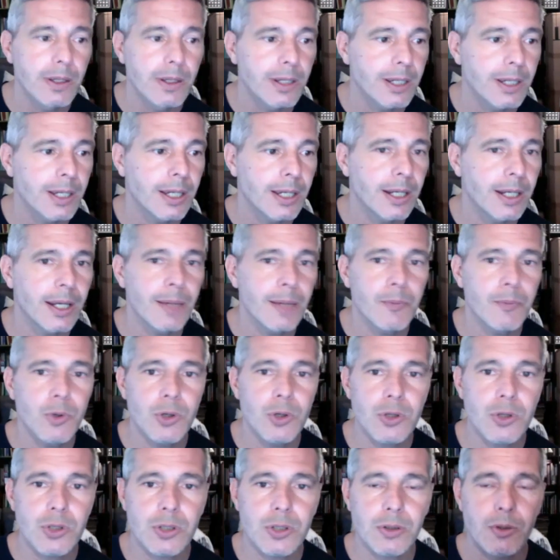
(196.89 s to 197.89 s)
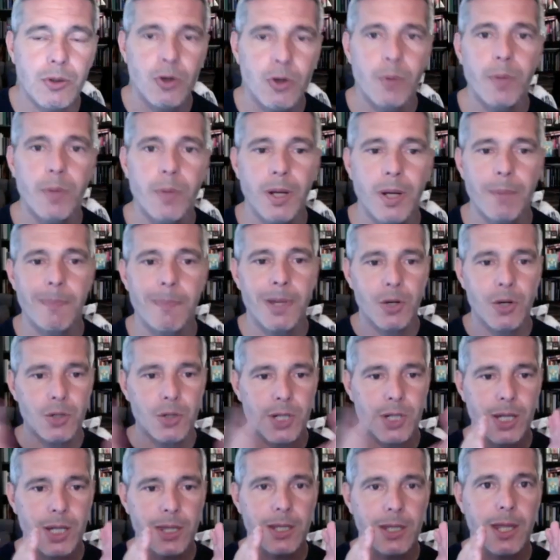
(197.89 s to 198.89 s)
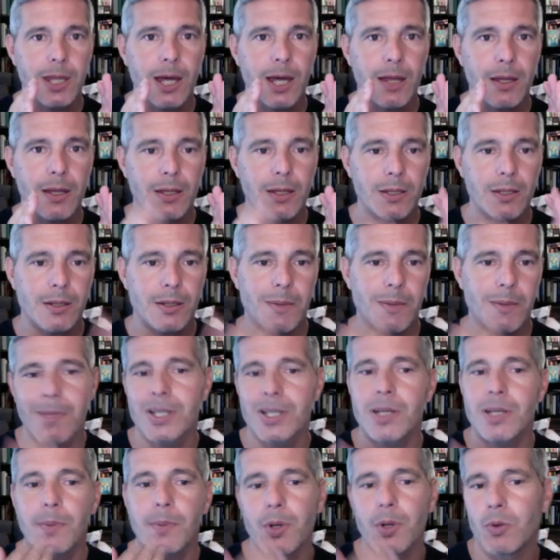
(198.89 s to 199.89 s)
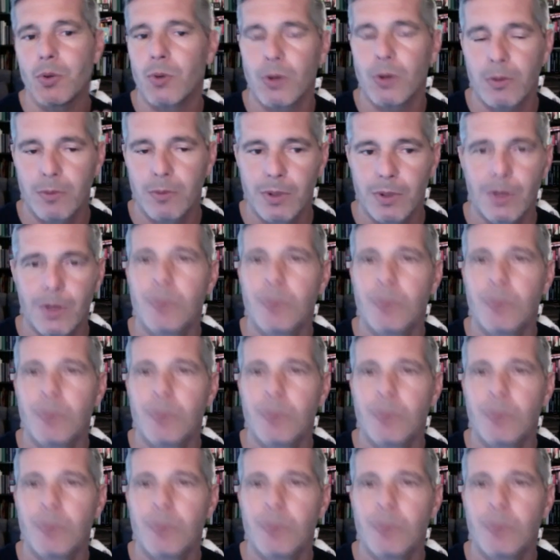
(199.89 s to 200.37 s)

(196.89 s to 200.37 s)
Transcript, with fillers: queremos comer menos cantidades más a menudo,